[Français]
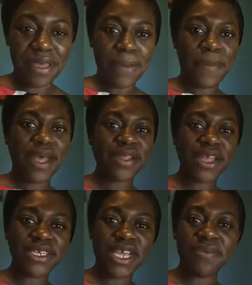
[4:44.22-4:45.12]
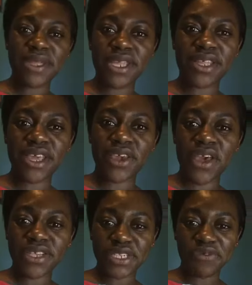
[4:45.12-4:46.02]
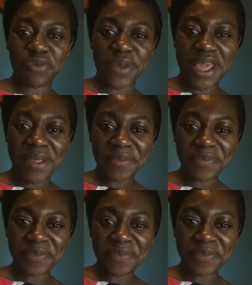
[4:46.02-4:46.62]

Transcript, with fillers: Partagez mettez des cœurs, s'il vous plaît.